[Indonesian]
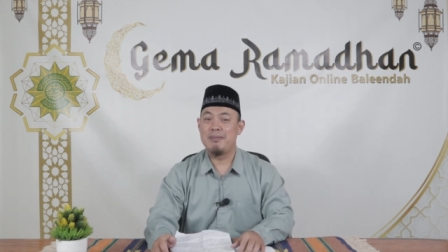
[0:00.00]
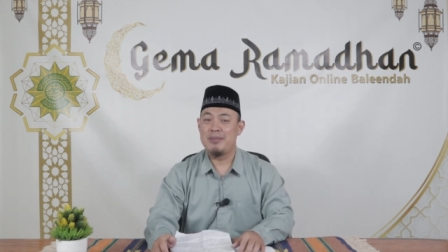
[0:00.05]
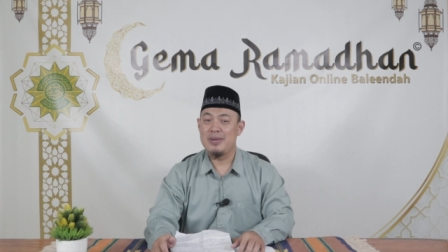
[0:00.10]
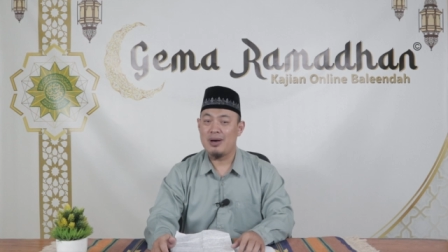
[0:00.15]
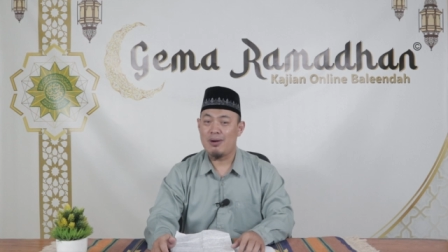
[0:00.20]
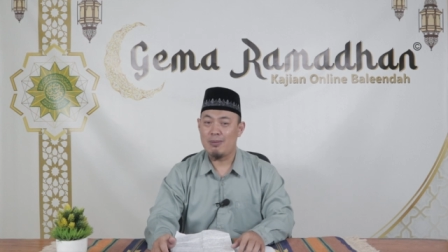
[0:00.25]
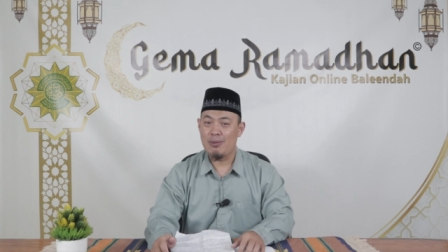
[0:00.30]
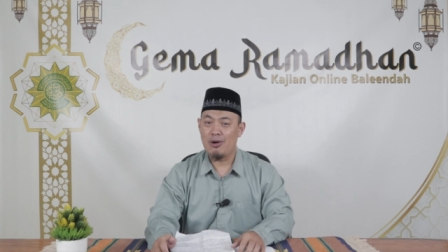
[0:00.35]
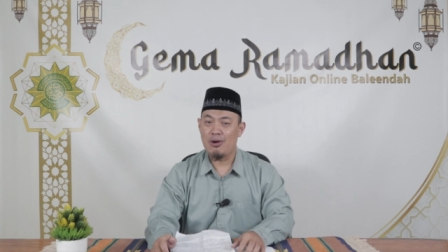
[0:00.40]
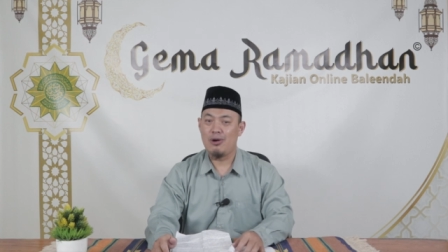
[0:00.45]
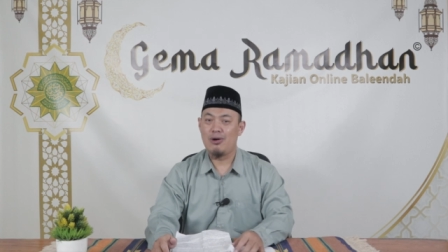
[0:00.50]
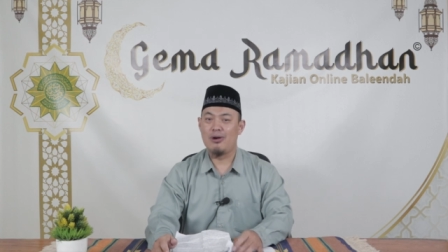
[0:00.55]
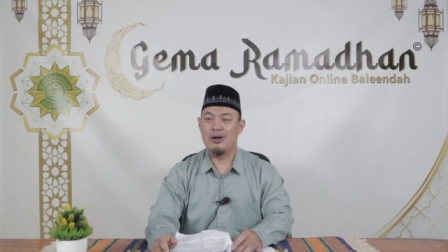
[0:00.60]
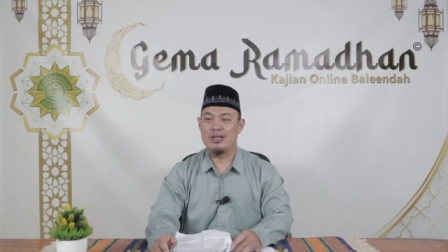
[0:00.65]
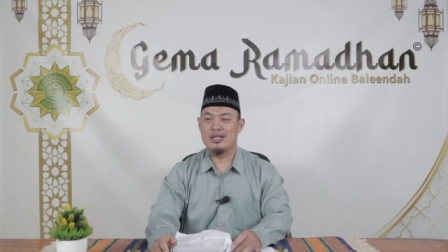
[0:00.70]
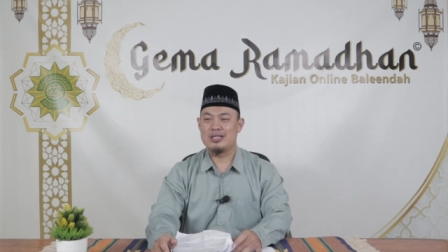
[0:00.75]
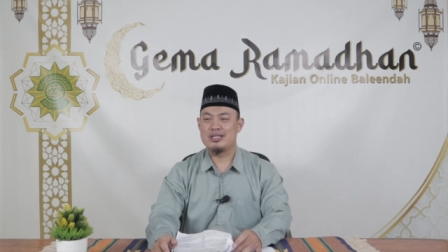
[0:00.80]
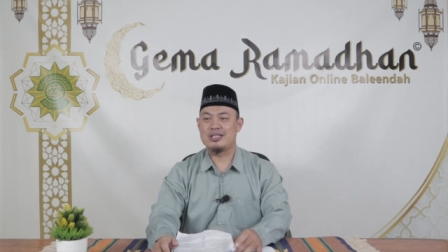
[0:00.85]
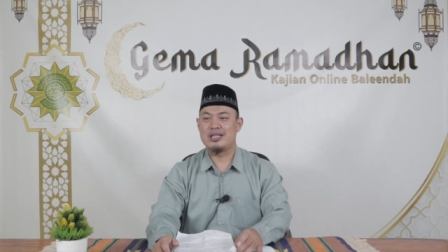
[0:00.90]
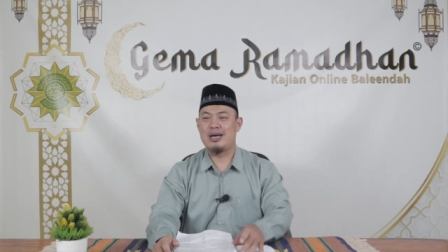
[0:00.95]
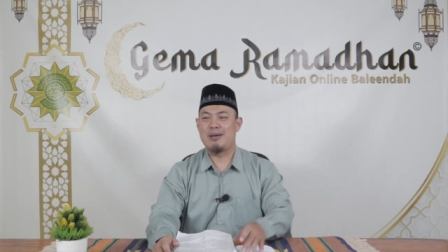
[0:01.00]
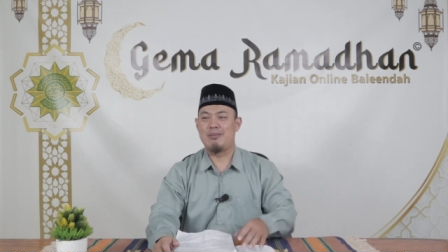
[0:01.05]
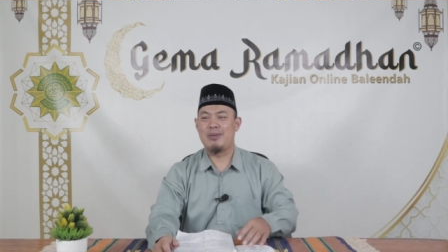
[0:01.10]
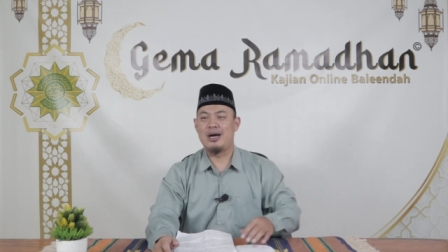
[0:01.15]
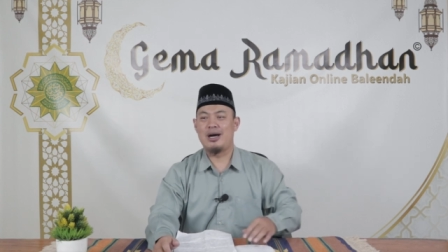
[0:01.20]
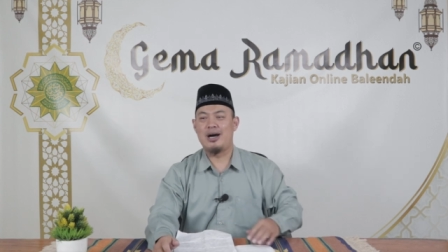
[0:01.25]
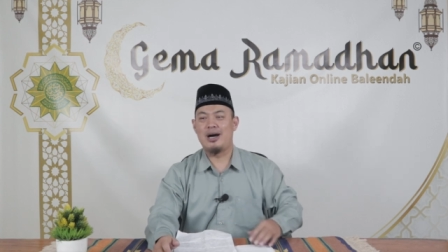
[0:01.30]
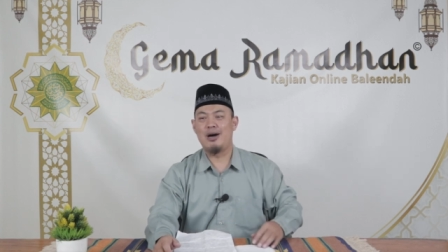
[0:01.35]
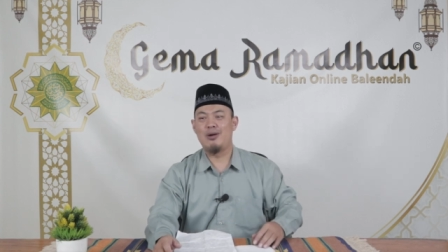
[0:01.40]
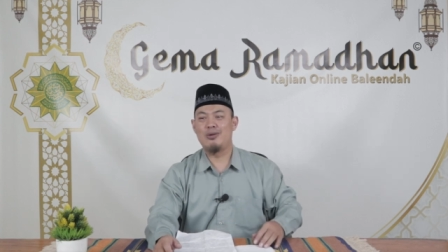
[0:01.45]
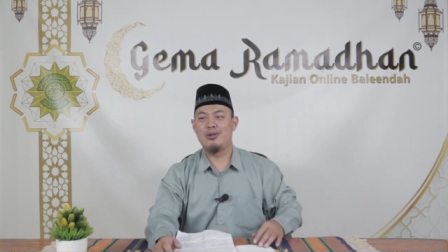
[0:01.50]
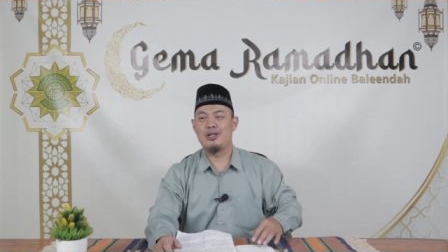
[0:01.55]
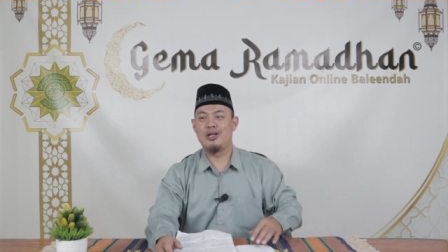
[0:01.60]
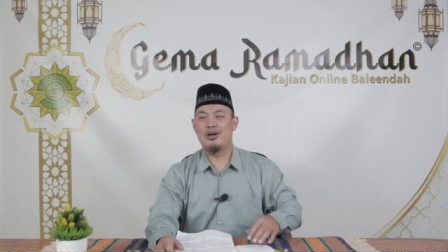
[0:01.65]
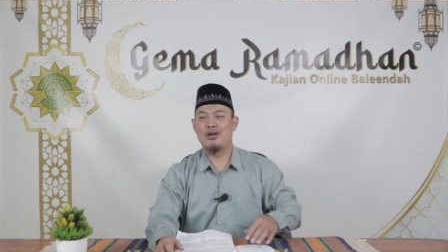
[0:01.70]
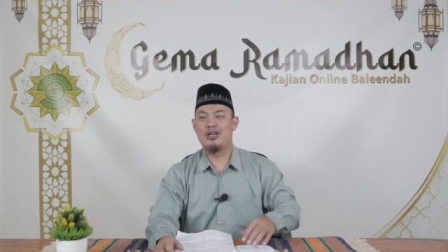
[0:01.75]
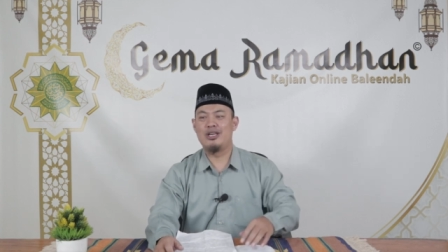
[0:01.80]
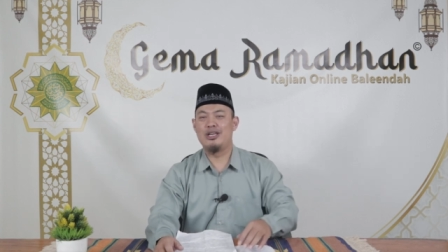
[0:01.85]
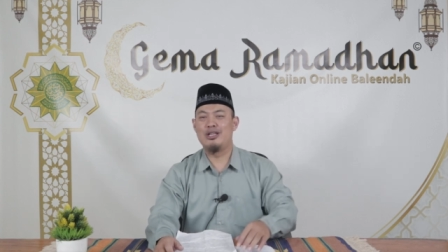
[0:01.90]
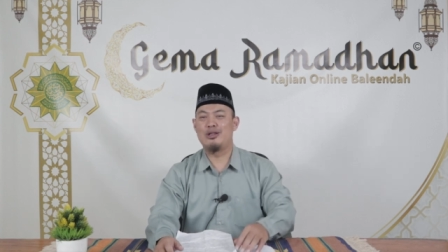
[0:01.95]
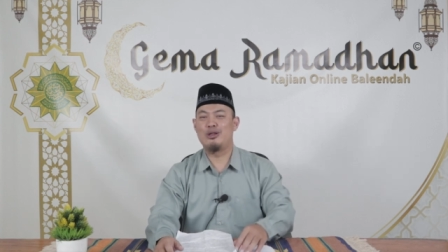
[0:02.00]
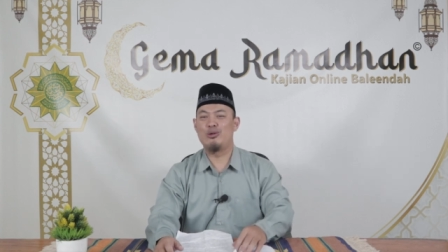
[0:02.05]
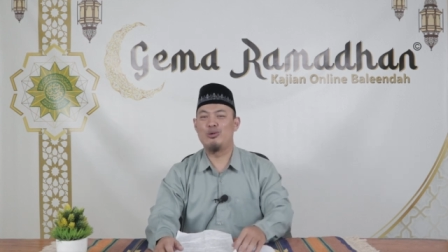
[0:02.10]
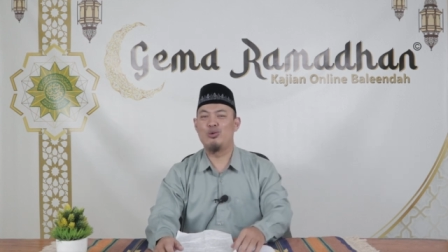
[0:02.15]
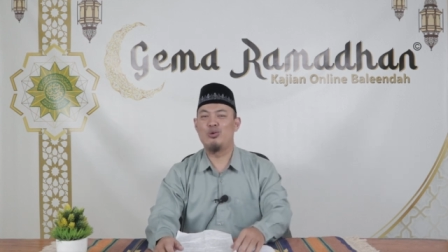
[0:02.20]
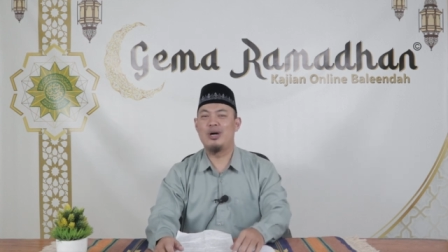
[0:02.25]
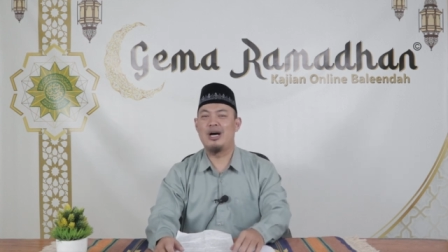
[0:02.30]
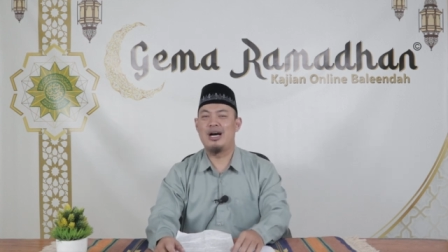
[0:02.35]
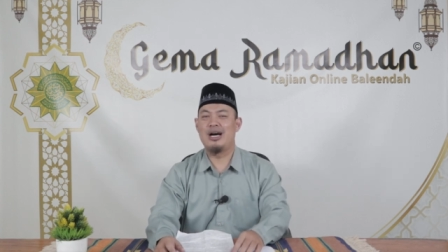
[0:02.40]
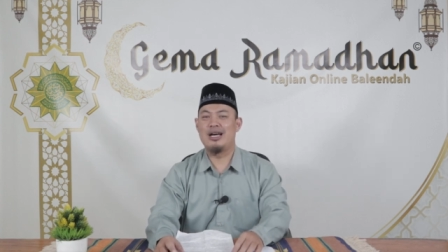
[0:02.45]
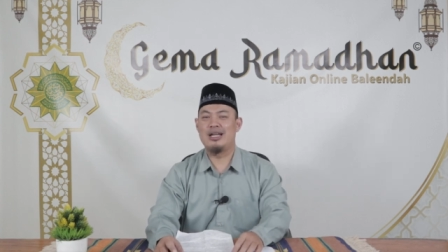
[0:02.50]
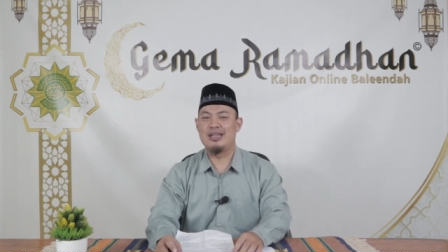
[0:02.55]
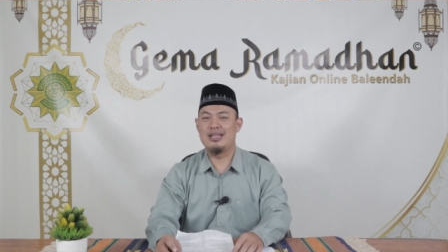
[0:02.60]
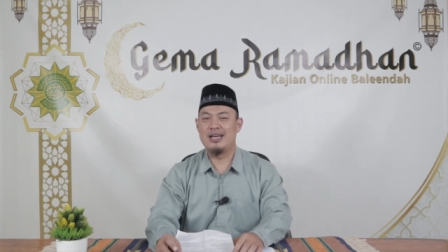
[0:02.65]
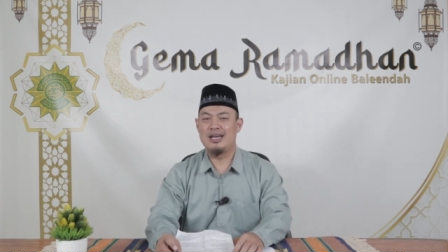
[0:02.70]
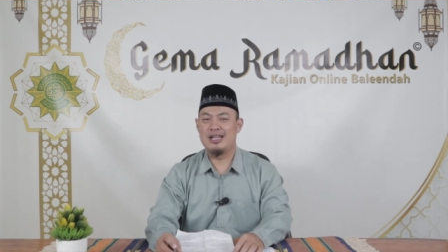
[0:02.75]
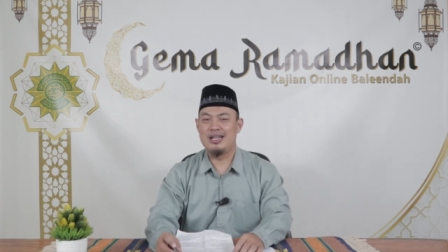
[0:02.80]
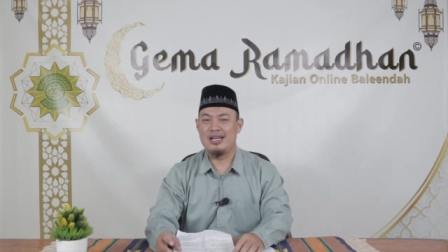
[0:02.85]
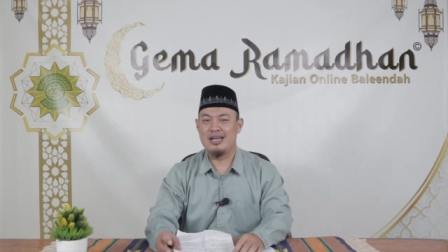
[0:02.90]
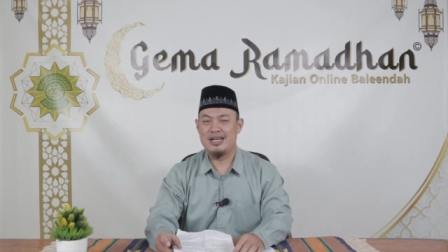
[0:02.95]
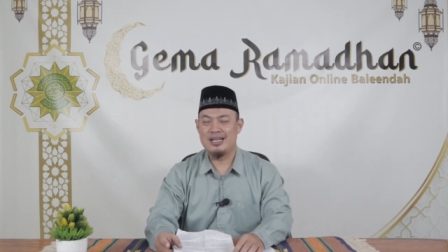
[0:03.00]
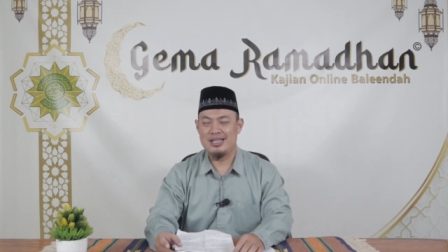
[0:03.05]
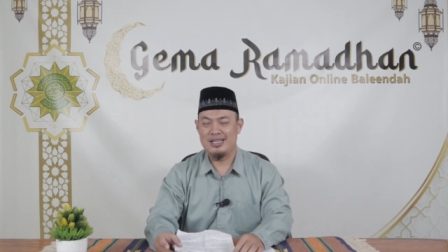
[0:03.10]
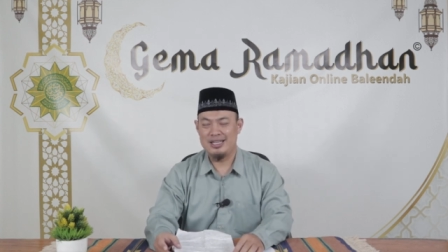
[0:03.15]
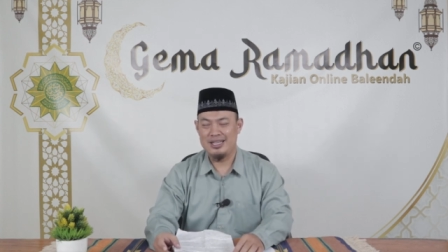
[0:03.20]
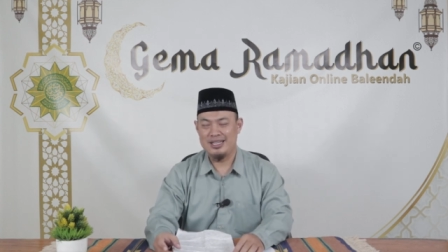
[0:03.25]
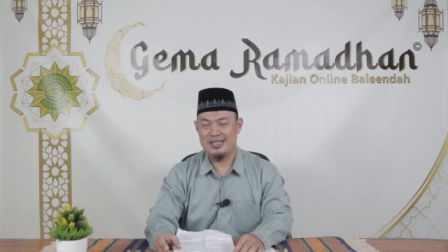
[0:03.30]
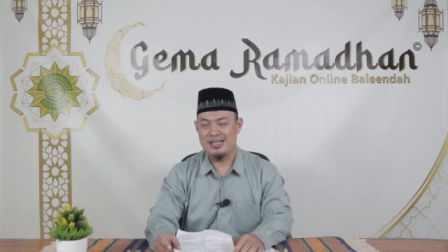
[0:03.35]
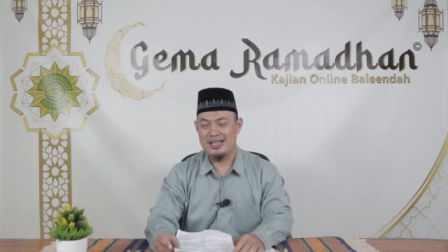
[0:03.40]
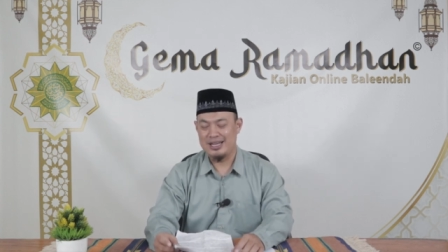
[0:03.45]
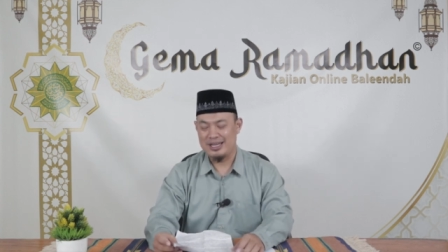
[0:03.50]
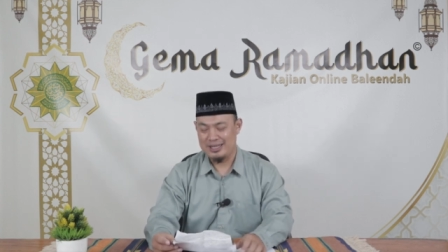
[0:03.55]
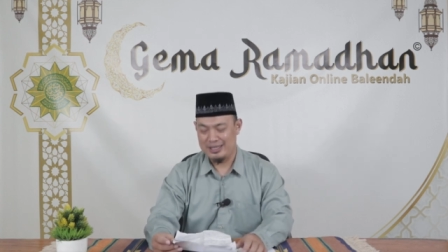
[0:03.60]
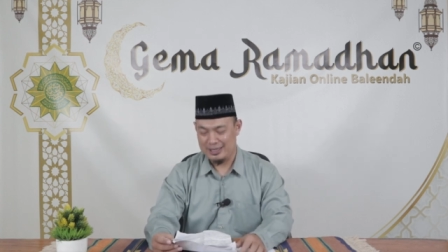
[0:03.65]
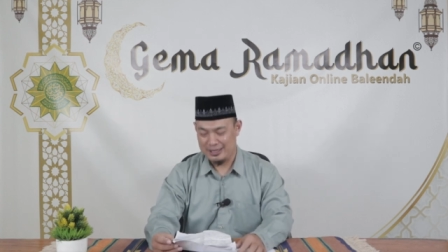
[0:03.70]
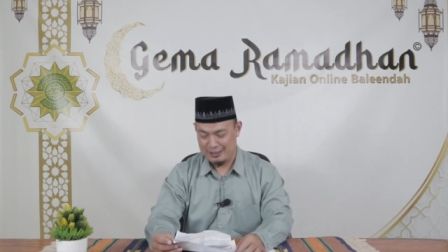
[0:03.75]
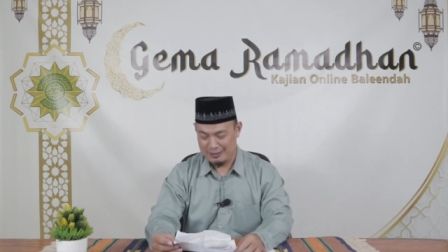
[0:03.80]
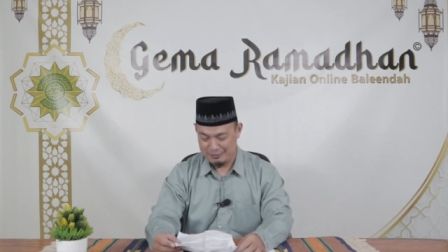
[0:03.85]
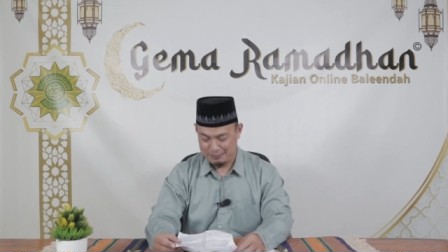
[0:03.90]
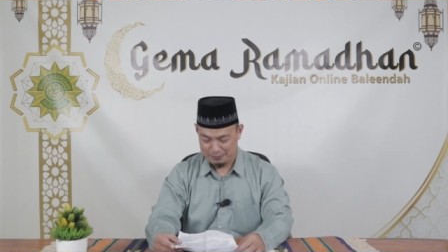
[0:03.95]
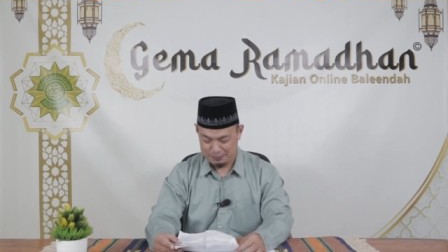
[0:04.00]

mohon sama Allah itu adalah hidayah.